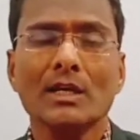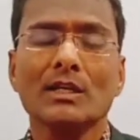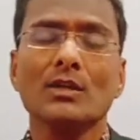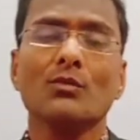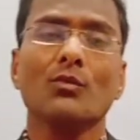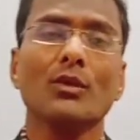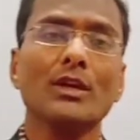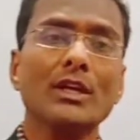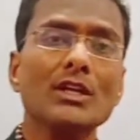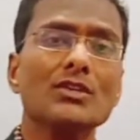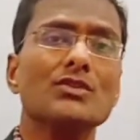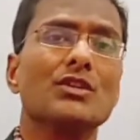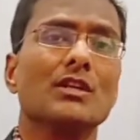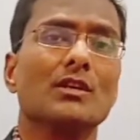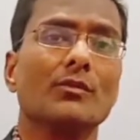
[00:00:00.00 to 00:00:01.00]
कि 19
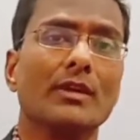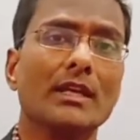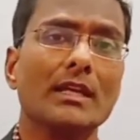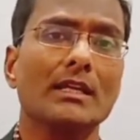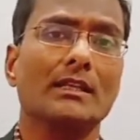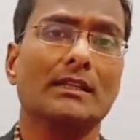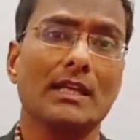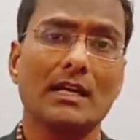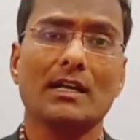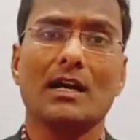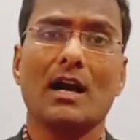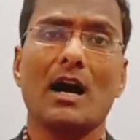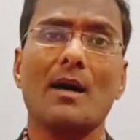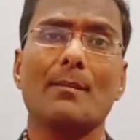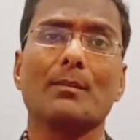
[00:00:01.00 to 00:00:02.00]
जनवरी तक
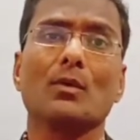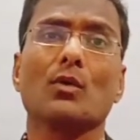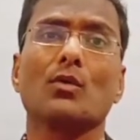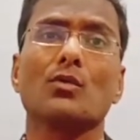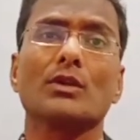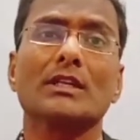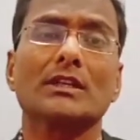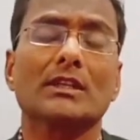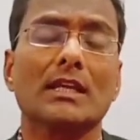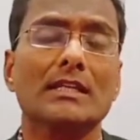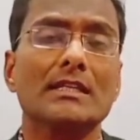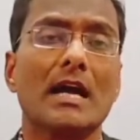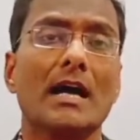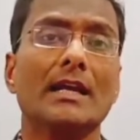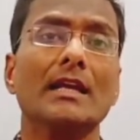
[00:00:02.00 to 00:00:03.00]
आप लोगों की
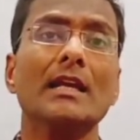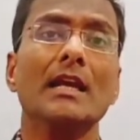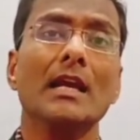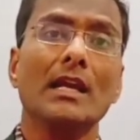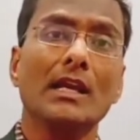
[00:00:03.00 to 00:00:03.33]
तैयारी